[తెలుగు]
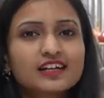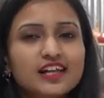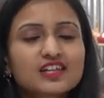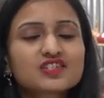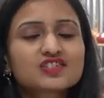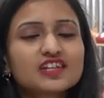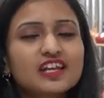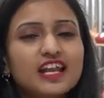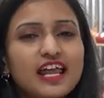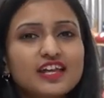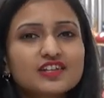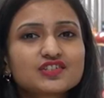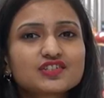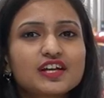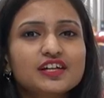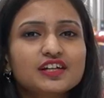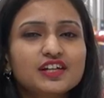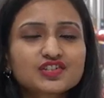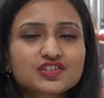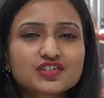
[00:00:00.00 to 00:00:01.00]
నచ్చితే లైక్
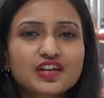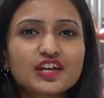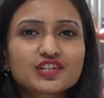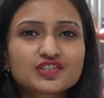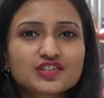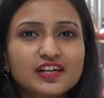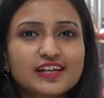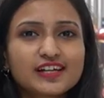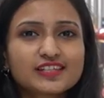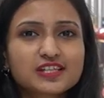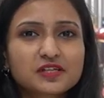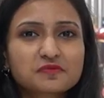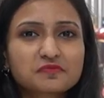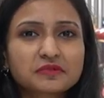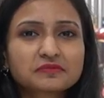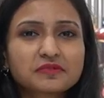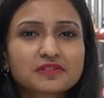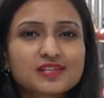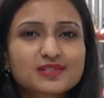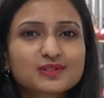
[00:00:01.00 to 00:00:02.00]
చేయండి షేర్ చేయండి
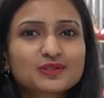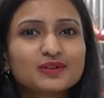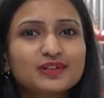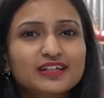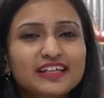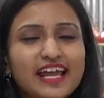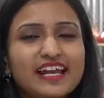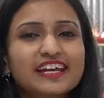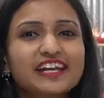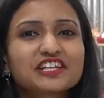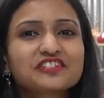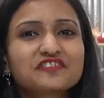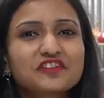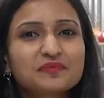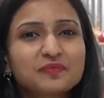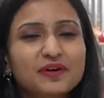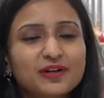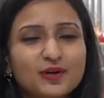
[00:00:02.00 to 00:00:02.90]
సబ్స్క్రైబ్ చేసుకోండి అండ్ నెక్స్ట్